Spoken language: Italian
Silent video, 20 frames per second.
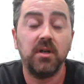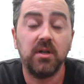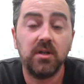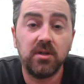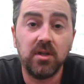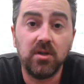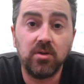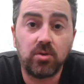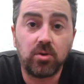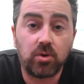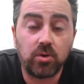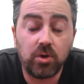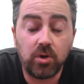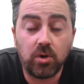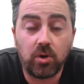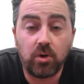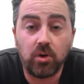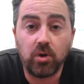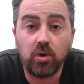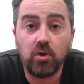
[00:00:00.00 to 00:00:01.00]
dentro di
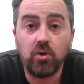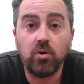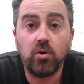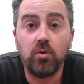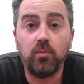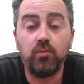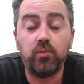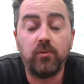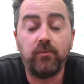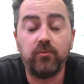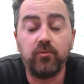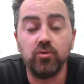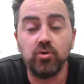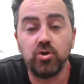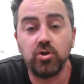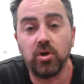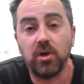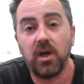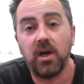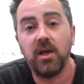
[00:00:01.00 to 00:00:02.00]
noi non può
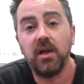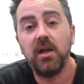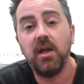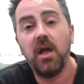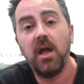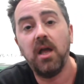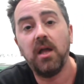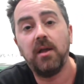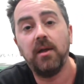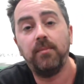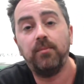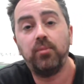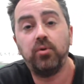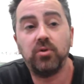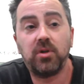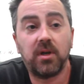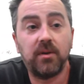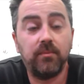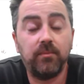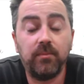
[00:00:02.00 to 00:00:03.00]
funzionare e che
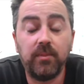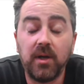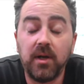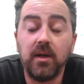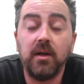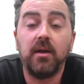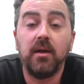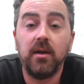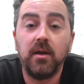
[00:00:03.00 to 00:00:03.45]
potrebbe